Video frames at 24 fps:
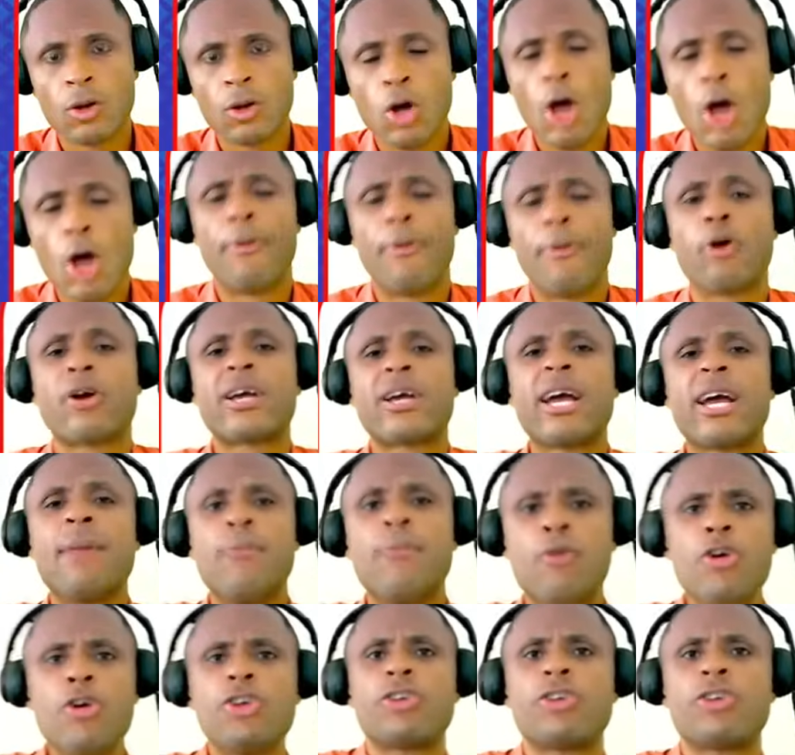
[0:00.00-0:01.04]
Porque
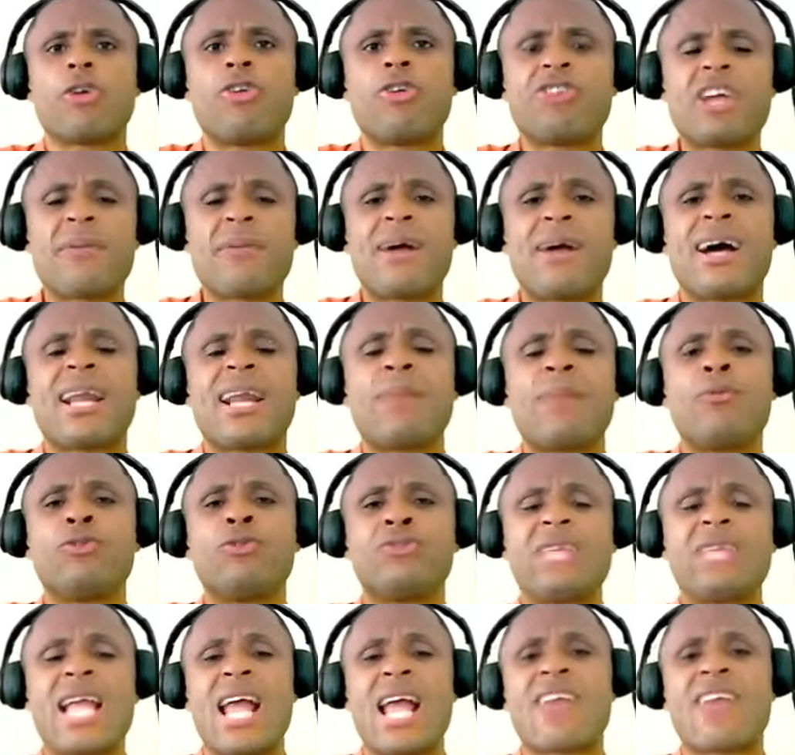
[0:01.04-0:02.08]
muchos lo llevan a la
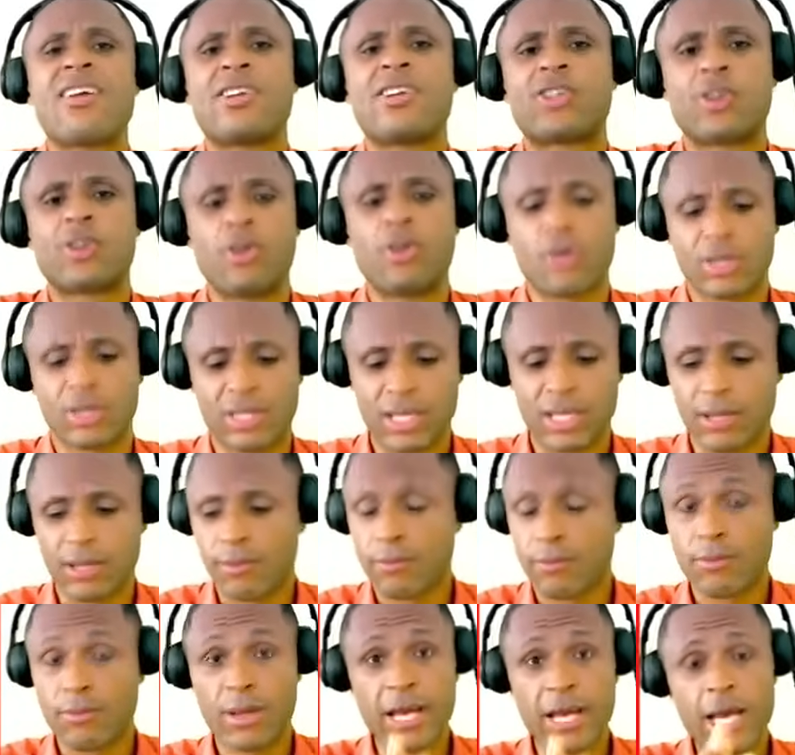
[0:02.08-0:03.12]
montaña del sorte.
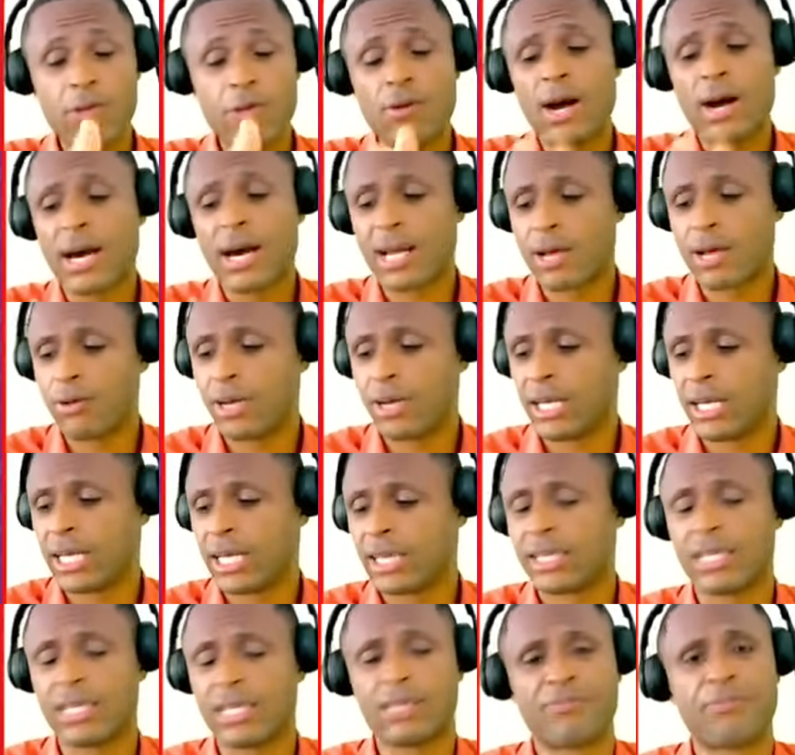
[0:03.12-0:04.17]
Ellos agarraron y
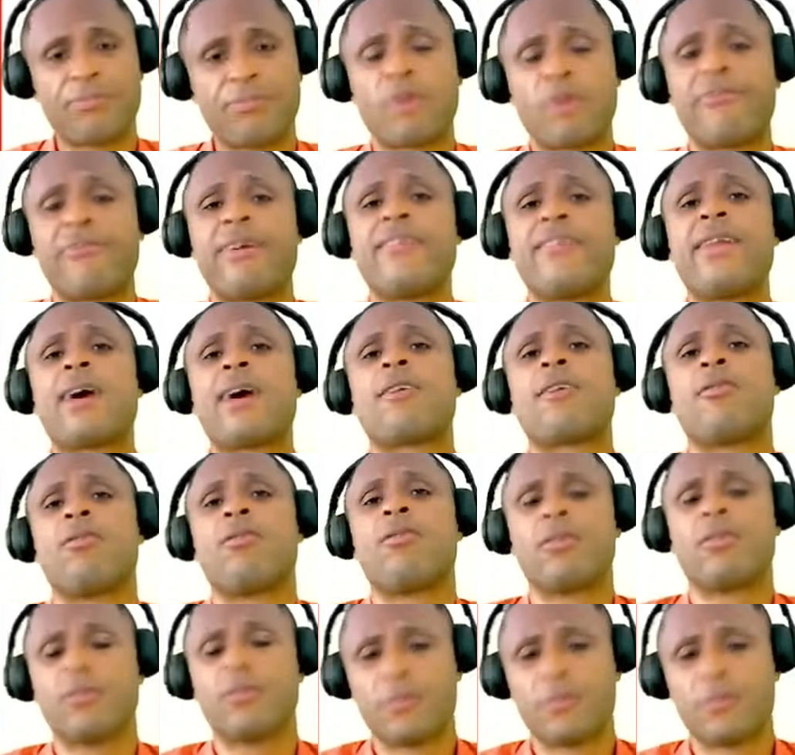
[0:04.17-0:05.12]
profanaron